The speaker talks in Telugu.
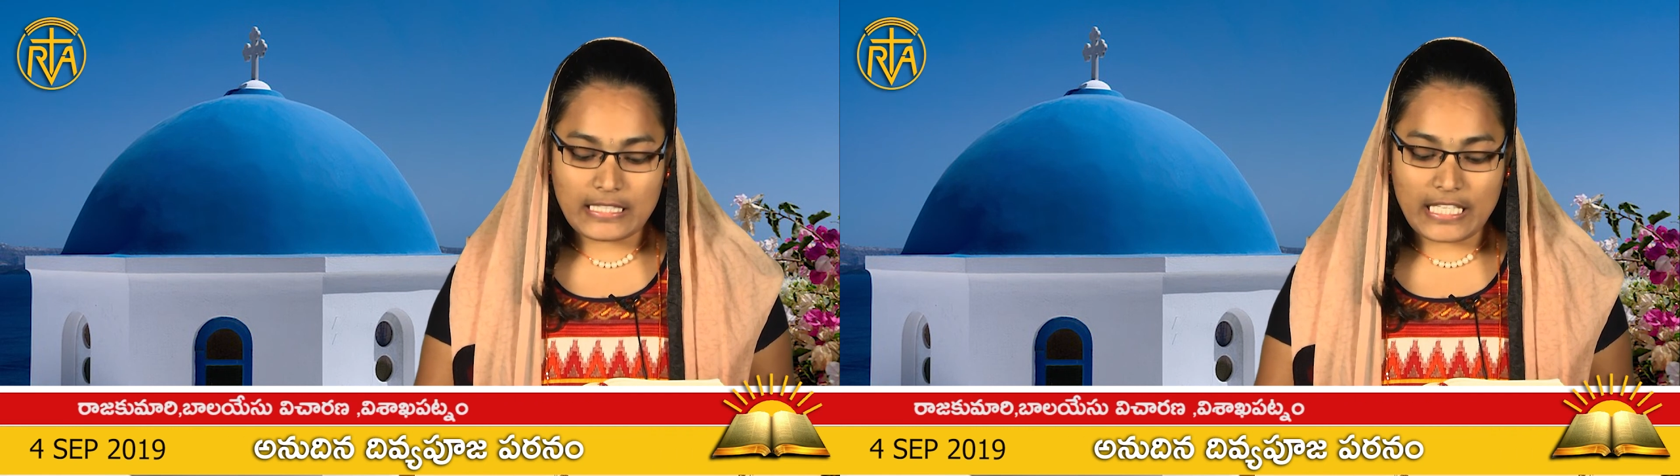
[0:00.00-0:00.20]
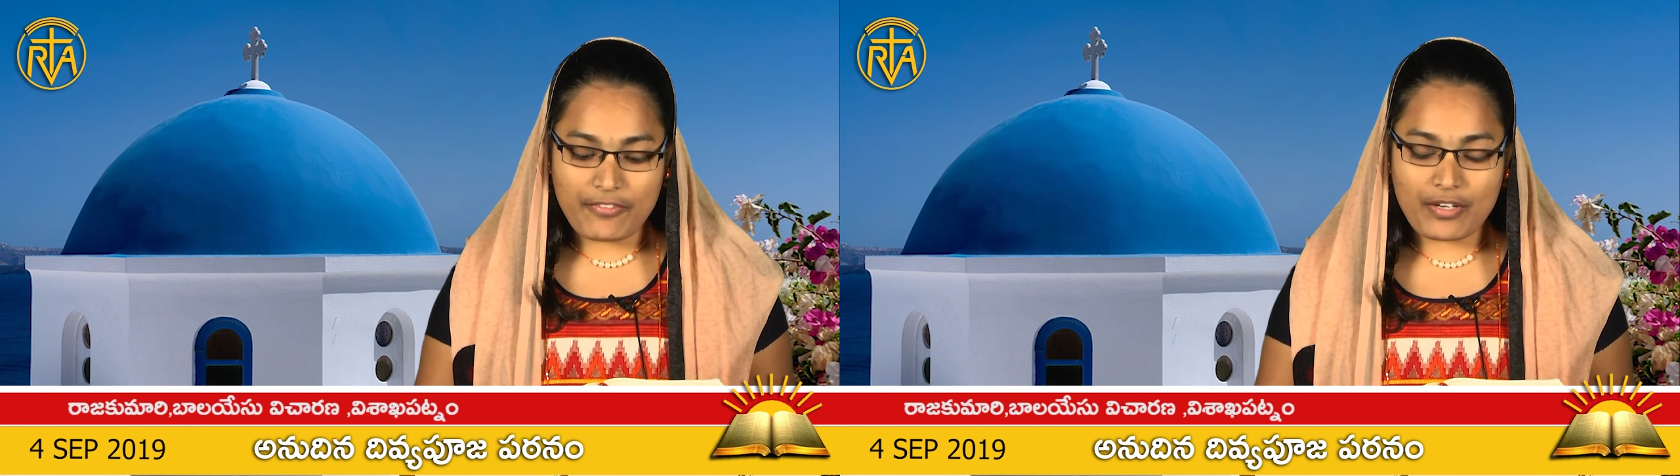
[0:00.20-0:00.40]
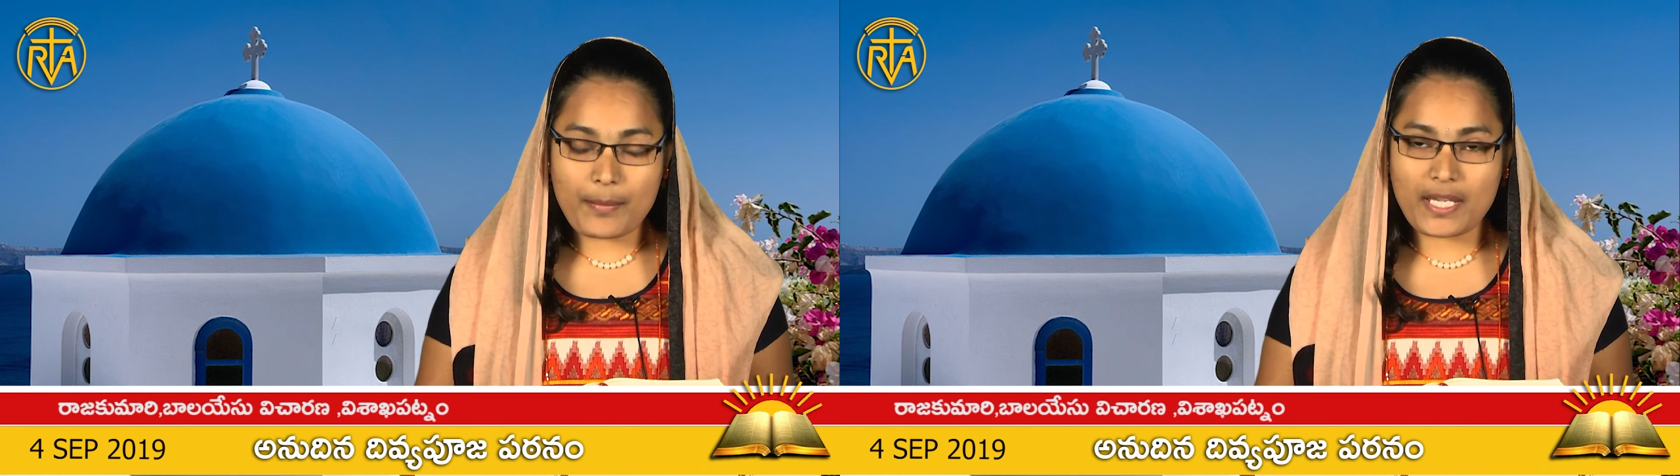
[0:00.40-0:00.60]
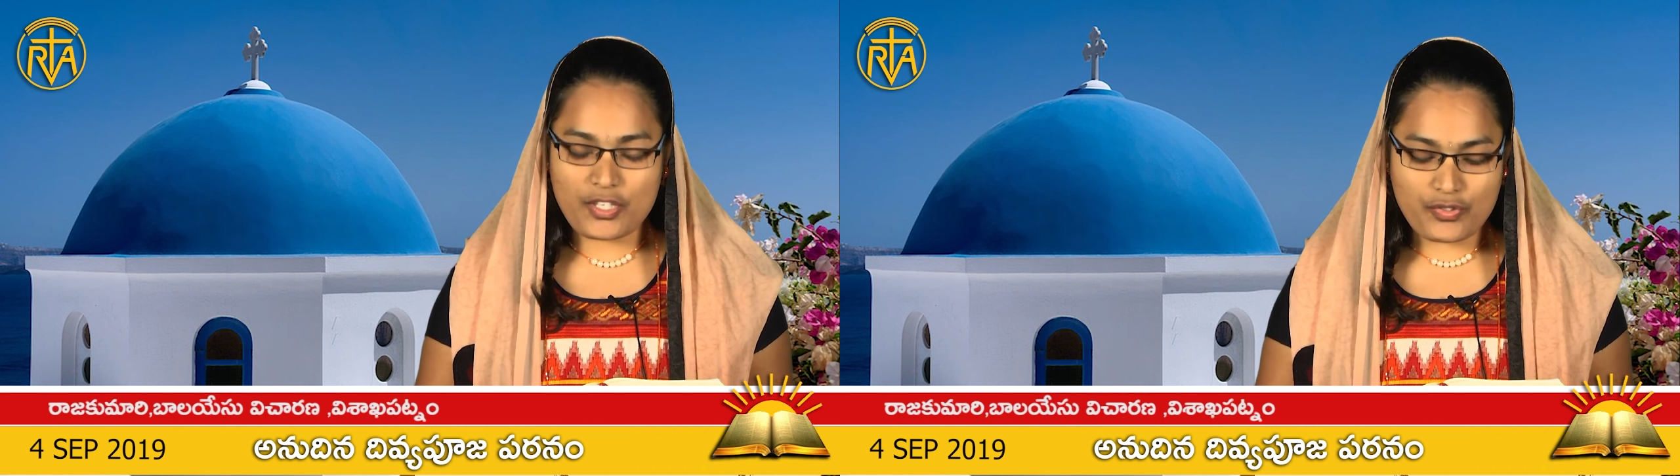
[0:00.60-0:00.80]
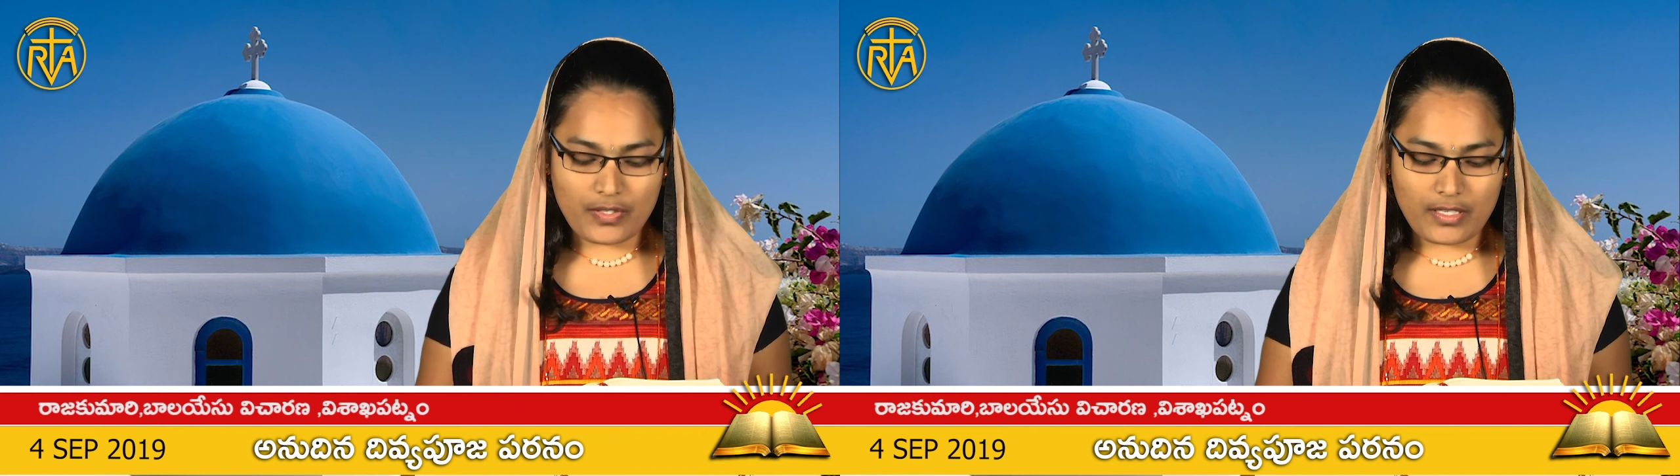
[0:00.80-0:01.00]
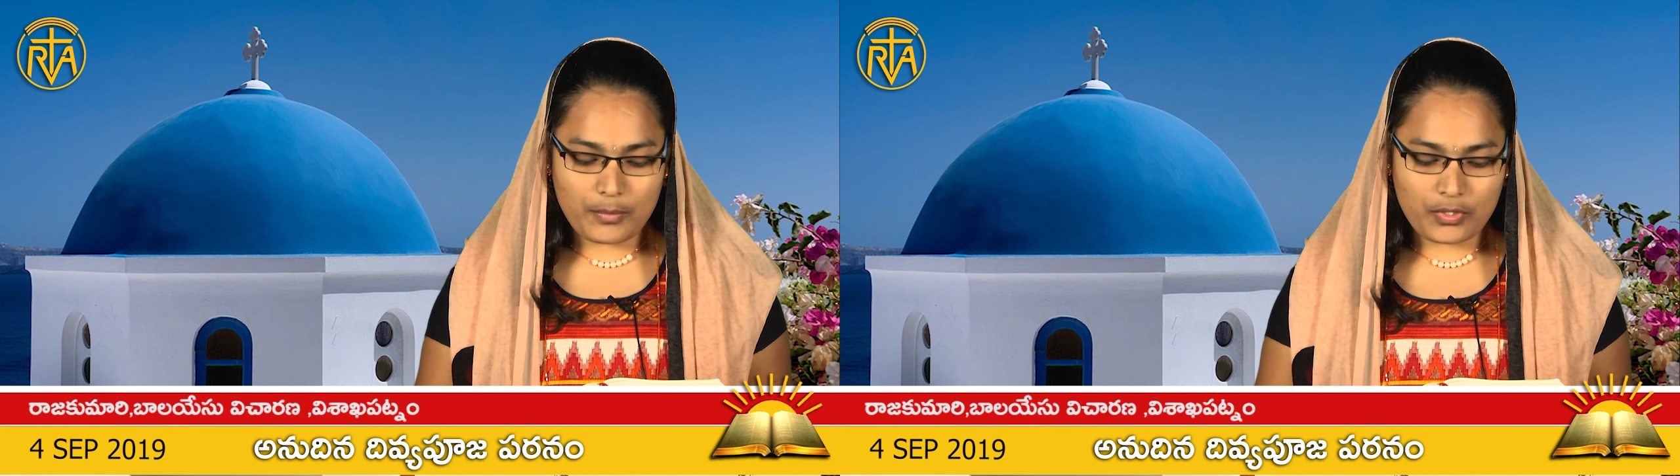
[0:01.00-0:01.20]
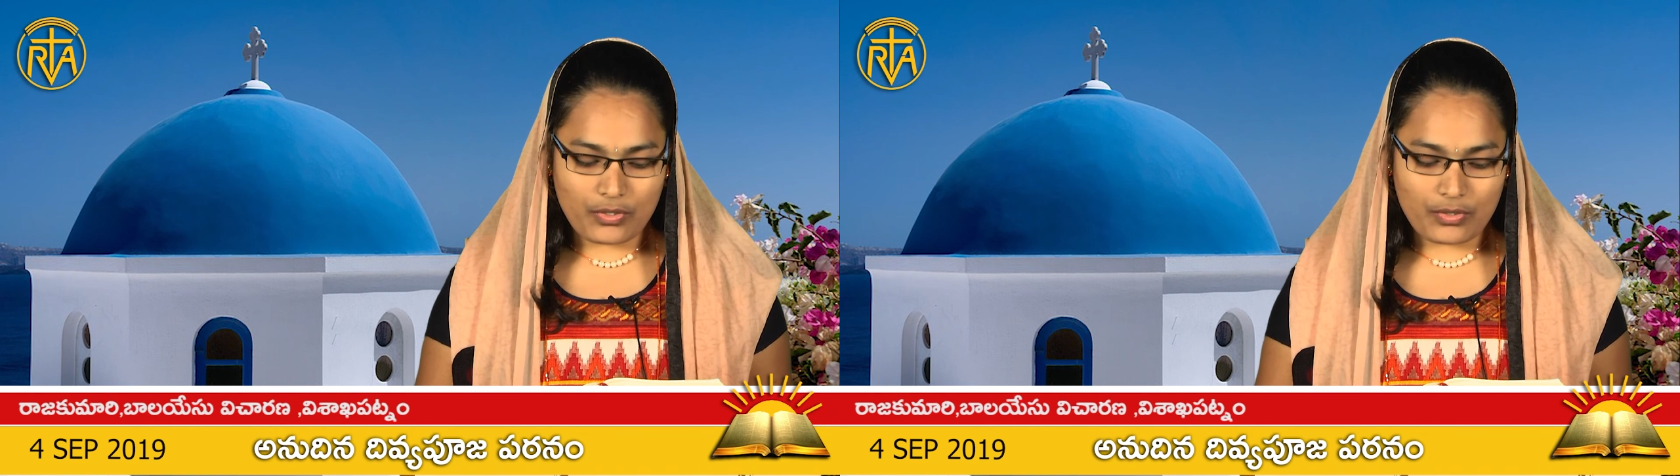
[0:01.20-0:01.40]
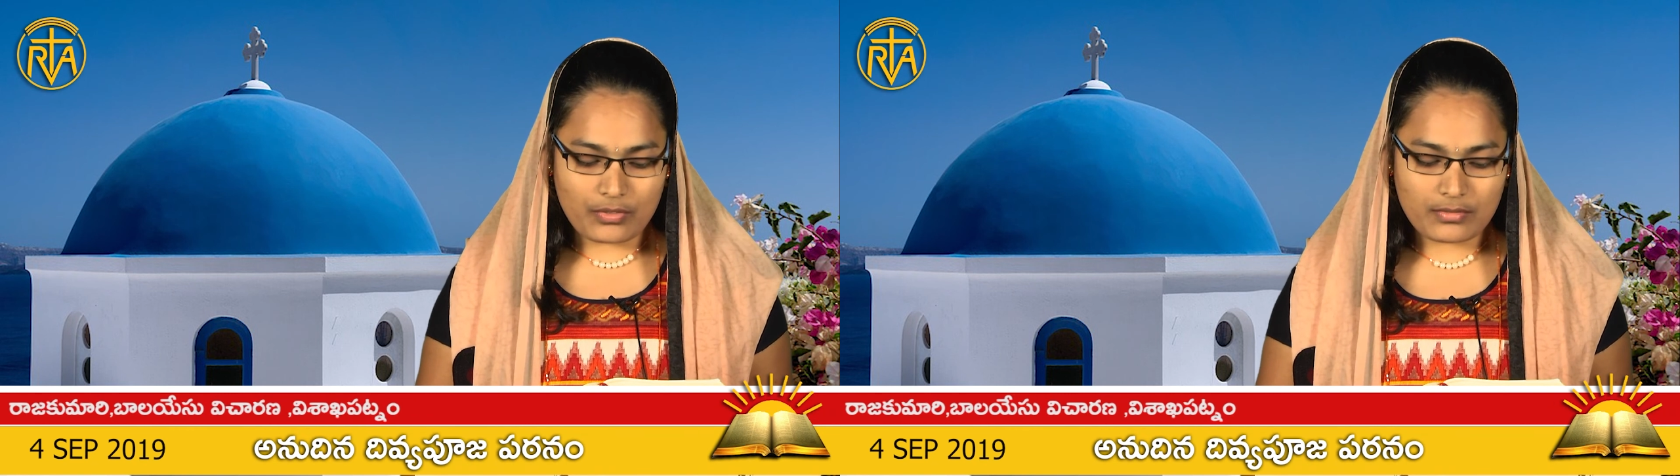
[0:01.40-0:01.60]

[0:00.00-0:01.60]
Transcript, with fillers: తీవ్రమైన జ్వరముతో